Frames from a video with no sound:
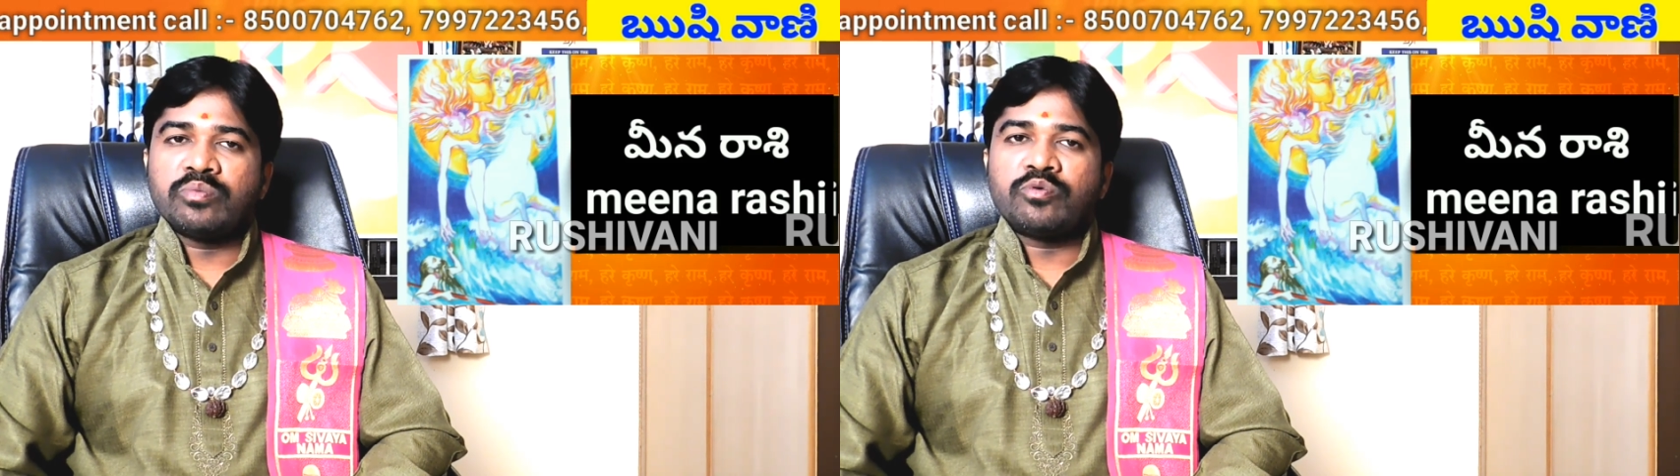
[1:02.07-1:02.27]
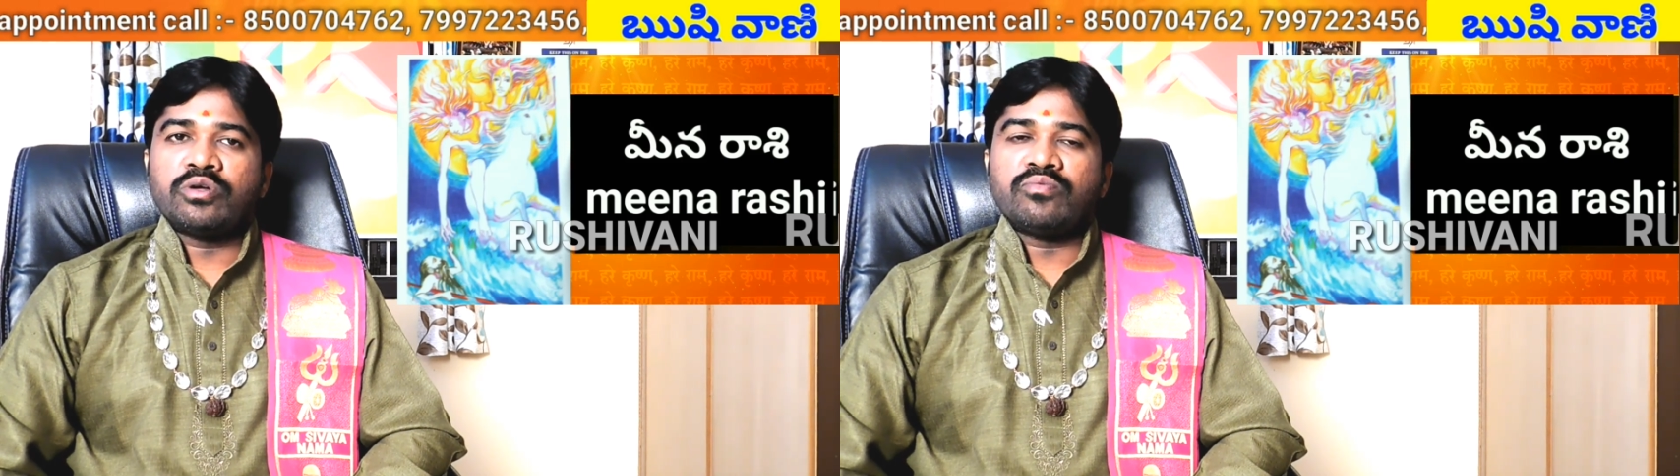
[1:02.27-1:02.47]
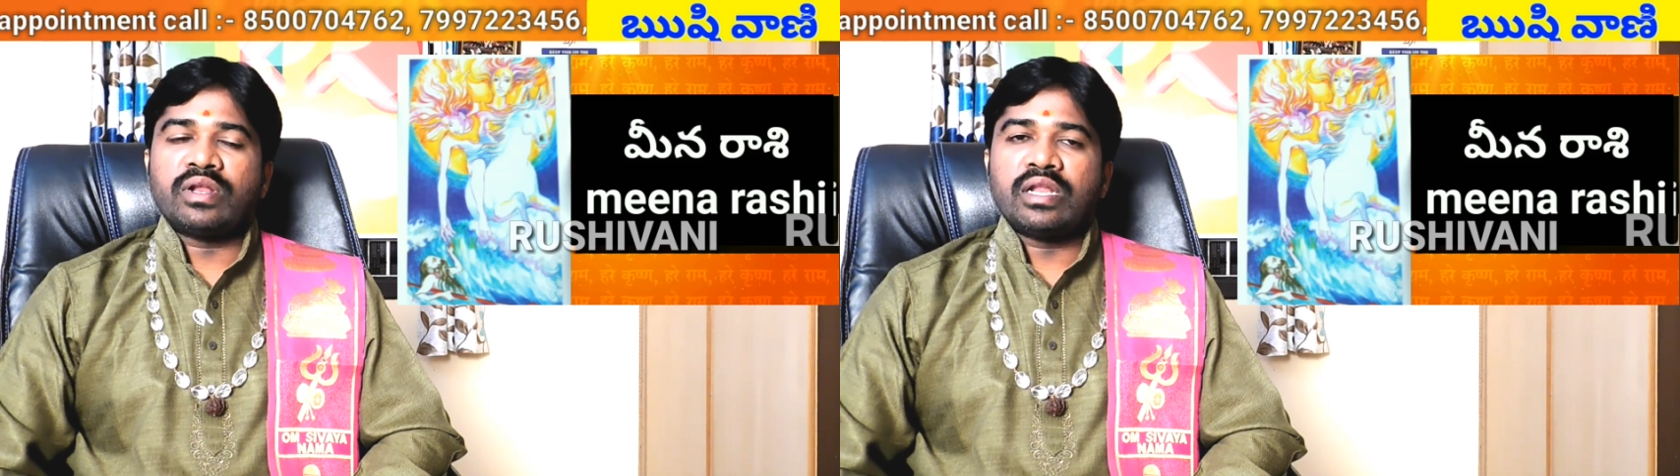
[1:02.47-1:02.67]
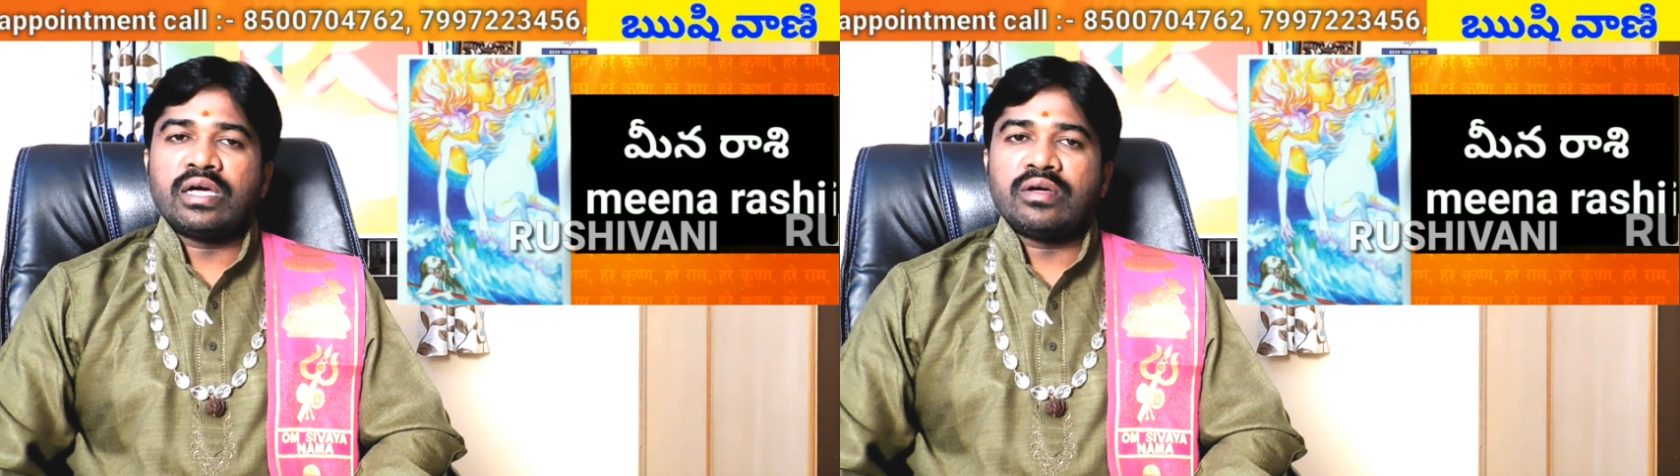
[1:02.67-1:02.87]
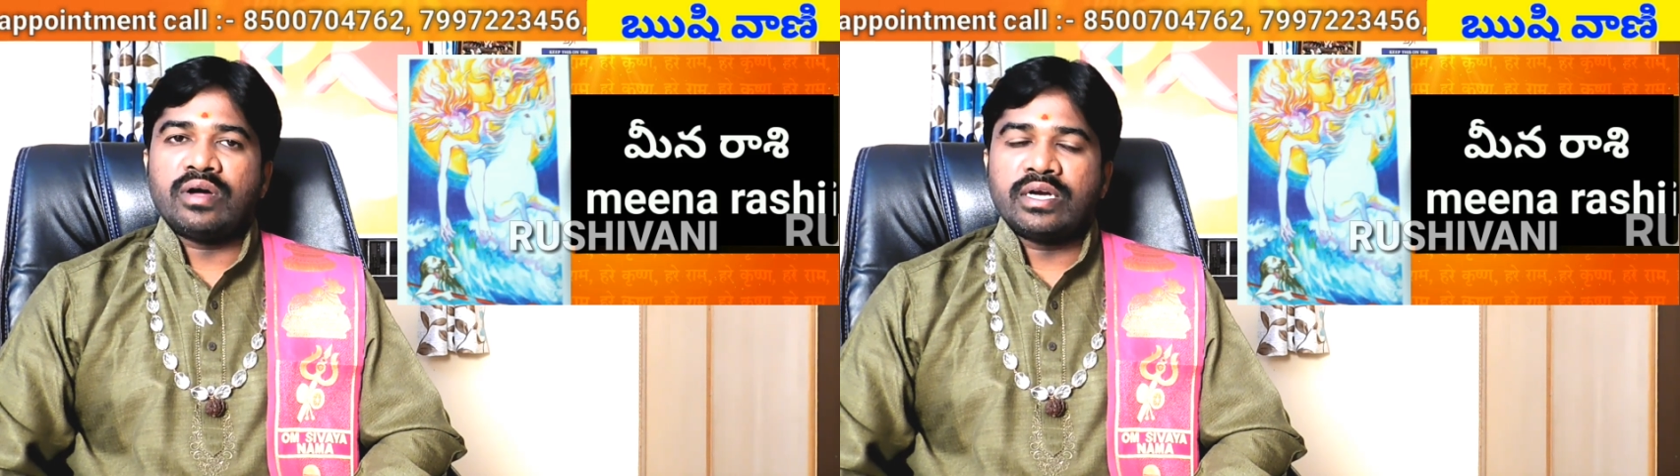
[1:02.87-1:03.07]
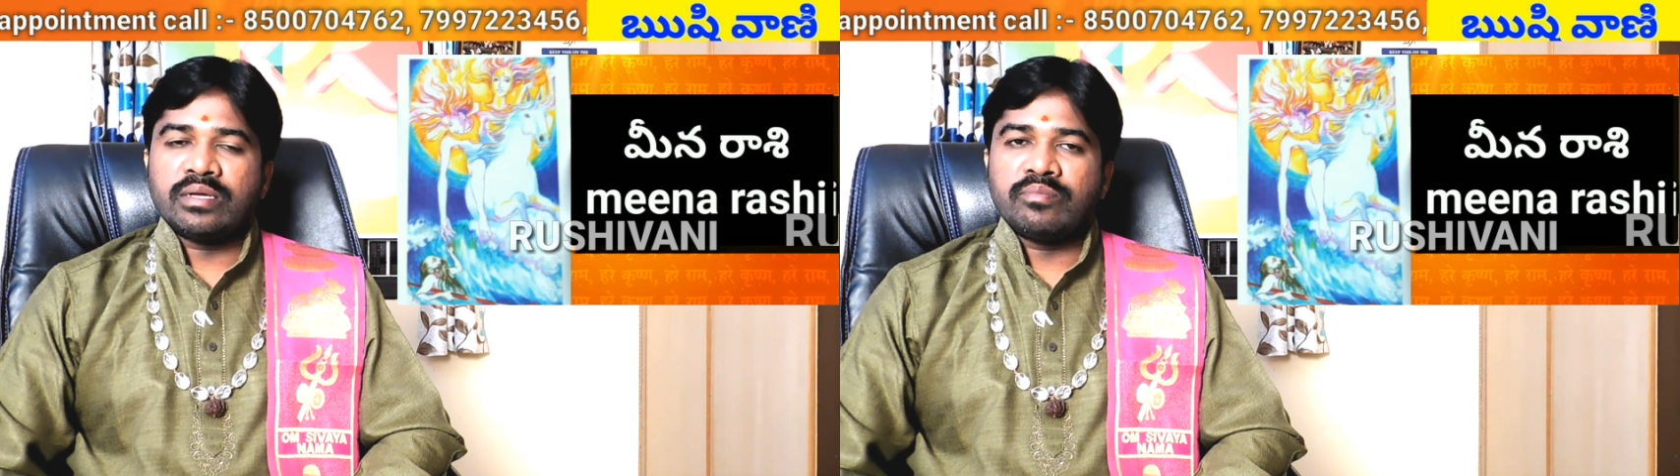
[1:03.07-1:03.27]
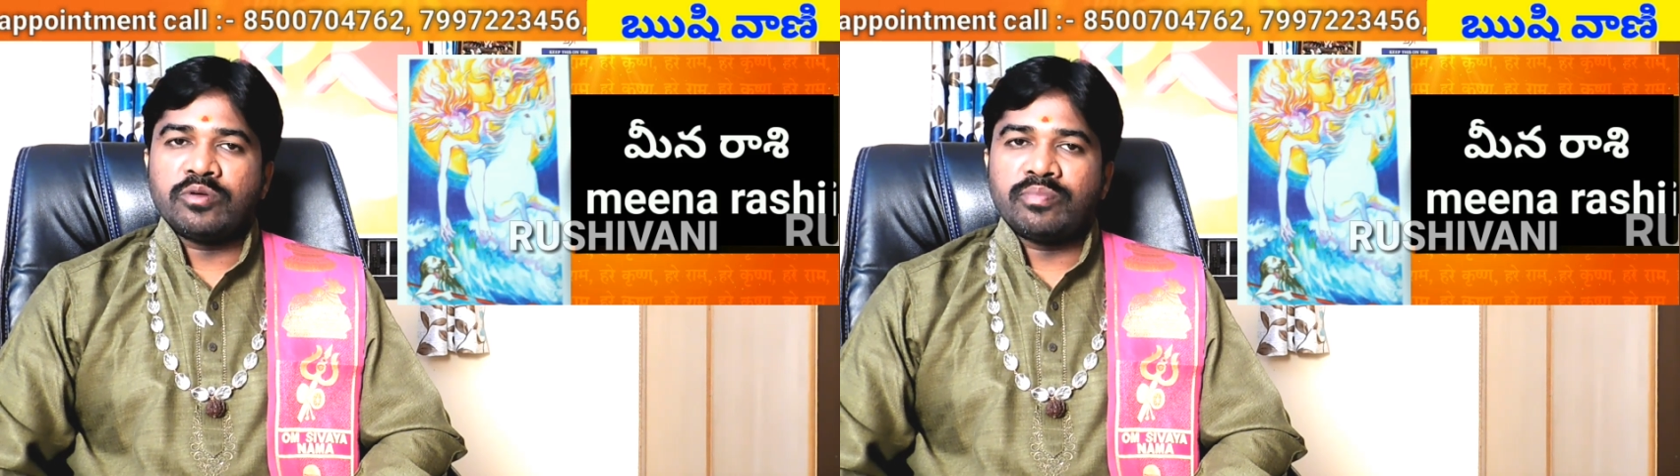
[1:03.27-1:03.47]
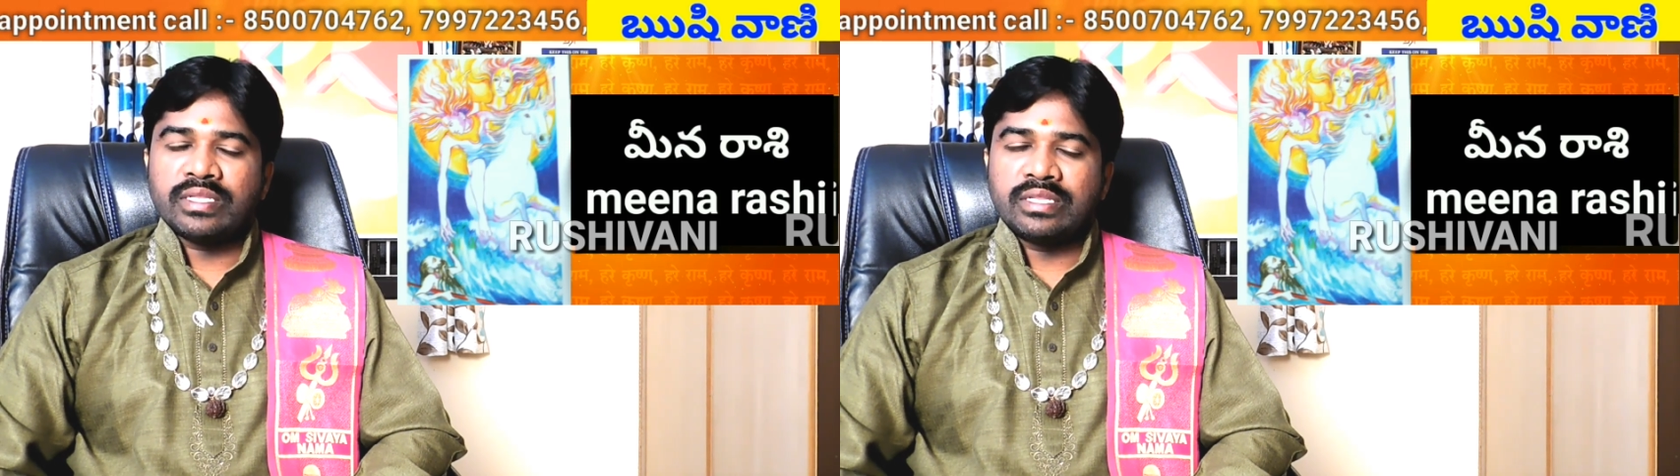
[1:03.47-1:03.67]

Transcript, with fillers: పడిపోవడం వల్ల అంటే మీరు